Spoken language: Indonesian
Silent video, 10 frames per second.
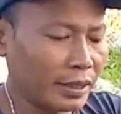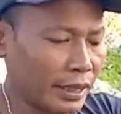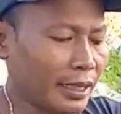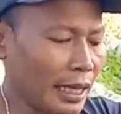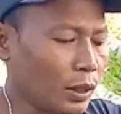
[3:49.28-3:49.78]

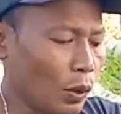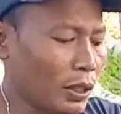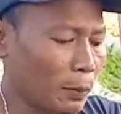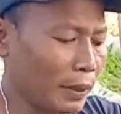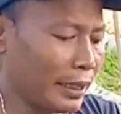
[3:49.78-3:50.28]
kita tuang
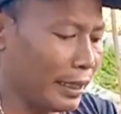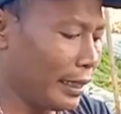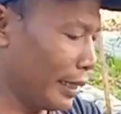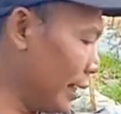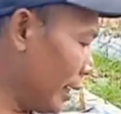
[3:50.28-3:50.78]
seperti
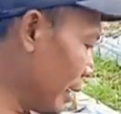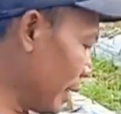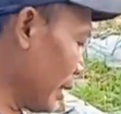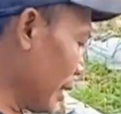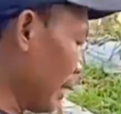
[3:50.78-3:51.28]
ini
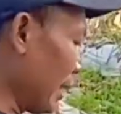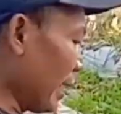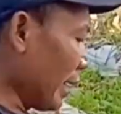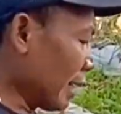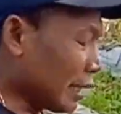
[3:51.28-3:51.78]

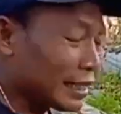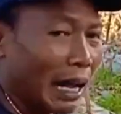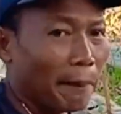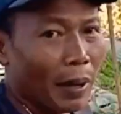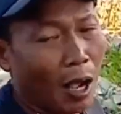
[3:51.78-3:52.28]

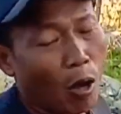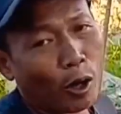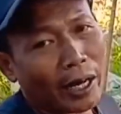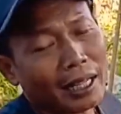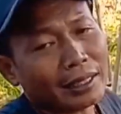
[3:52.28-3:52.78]
tambah
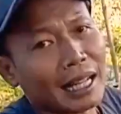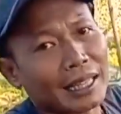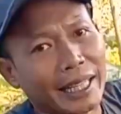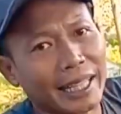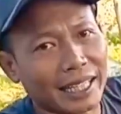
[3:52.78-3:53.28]
orea
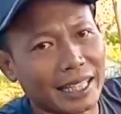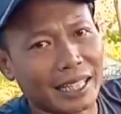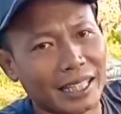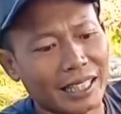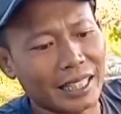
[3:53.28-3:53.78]
cantik
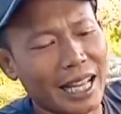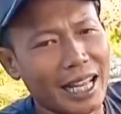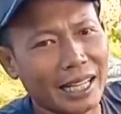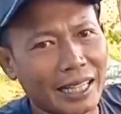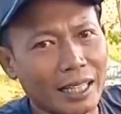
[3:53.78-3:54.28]
ya
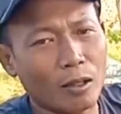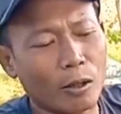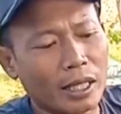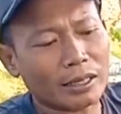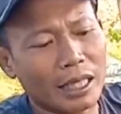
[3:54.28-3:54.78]
ini
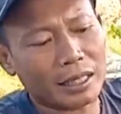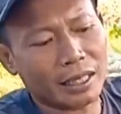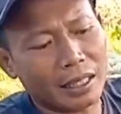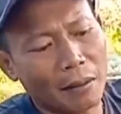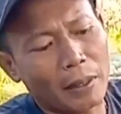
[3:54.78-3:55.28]
orea
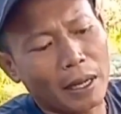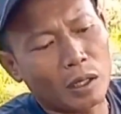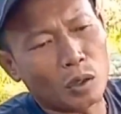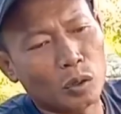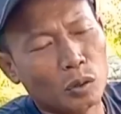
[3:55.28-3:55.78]
cantik yang
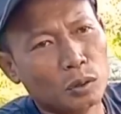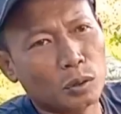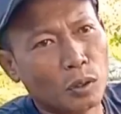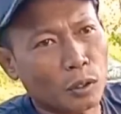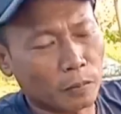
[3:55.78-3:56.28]
mengandung
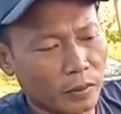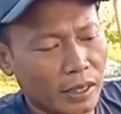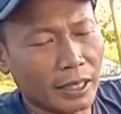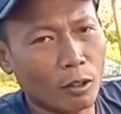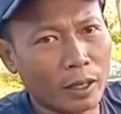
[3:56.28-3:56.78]
unsur
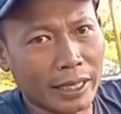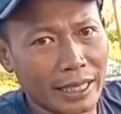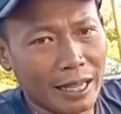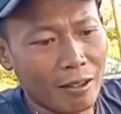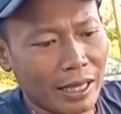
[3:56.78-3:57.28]
nitrogen
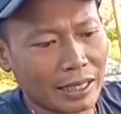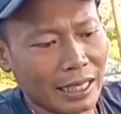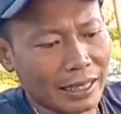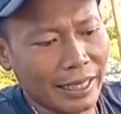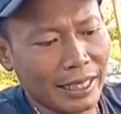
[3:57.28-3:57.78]
ya orea
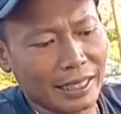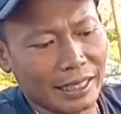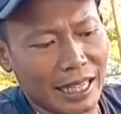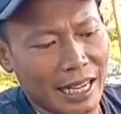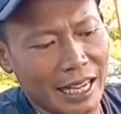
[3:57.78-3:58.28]
cantik
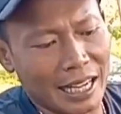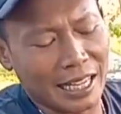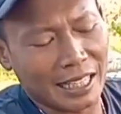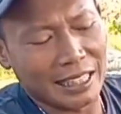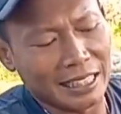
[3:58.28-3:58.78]
nah
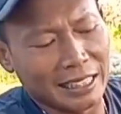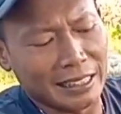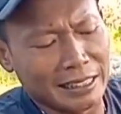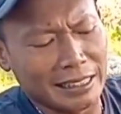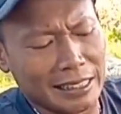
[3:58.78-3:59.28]

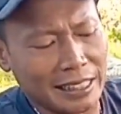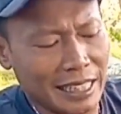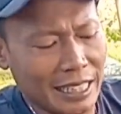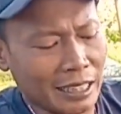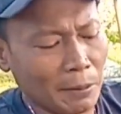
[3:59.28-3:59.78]

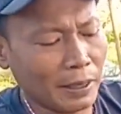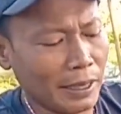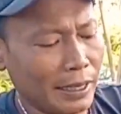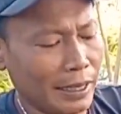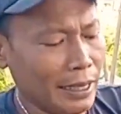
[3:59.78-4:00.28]
nah ini seperti
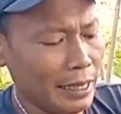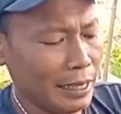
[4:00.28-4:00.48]
ini